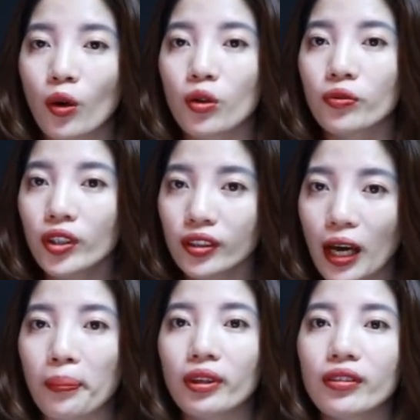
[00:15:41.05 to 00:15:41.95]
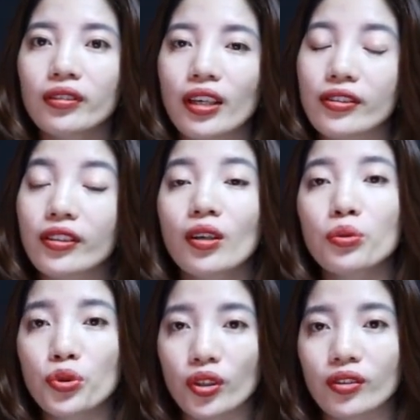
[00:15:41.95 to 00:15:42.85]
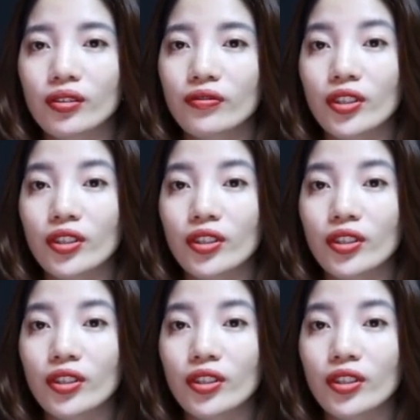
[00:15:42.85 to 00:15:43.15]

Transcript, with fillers: nó còn phức tạp hơn là những câu chuyện